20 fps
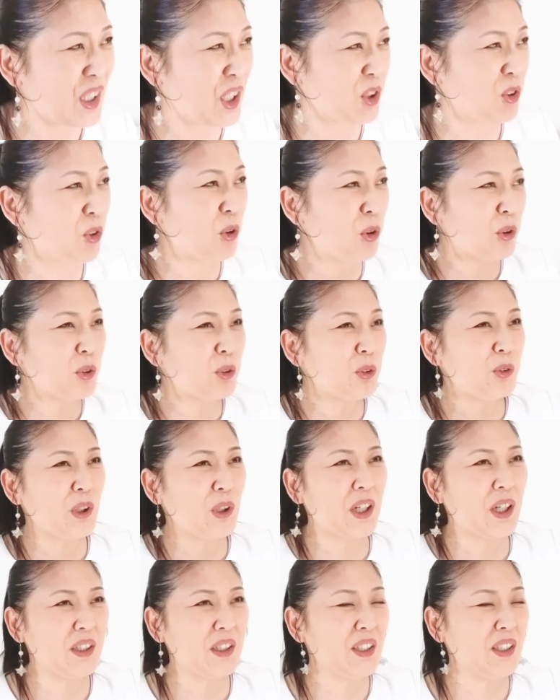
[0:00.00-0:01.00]
なんか心の
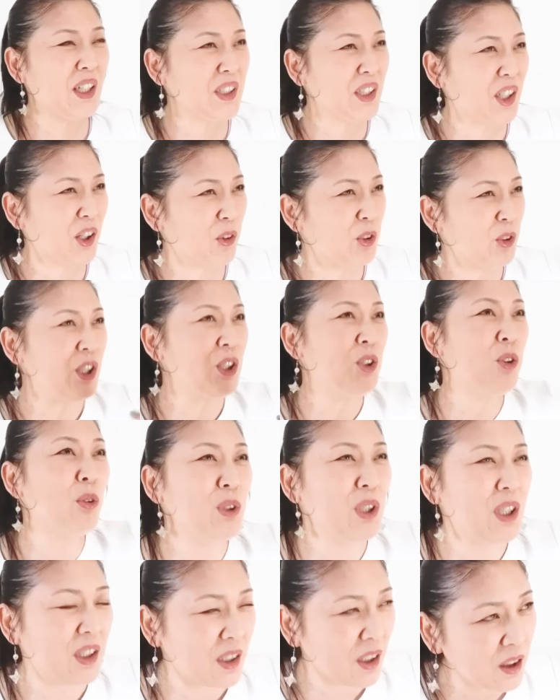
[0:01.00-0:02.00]
中で何かを
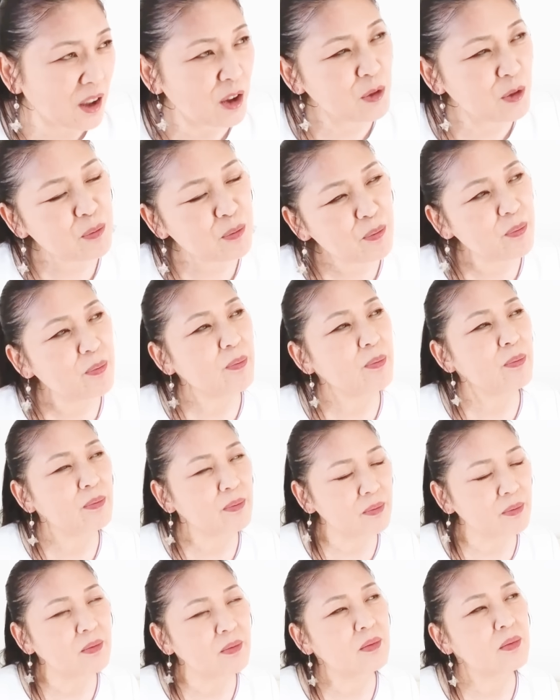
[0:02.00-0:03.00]
挑んでた。
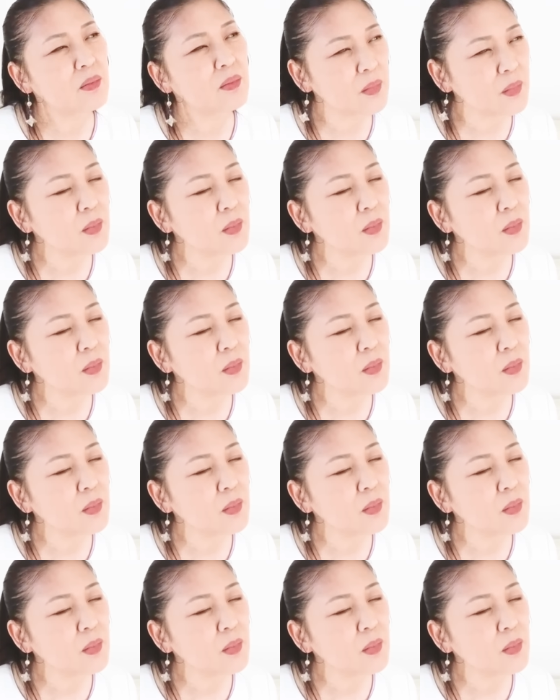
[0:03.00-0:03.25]
うん。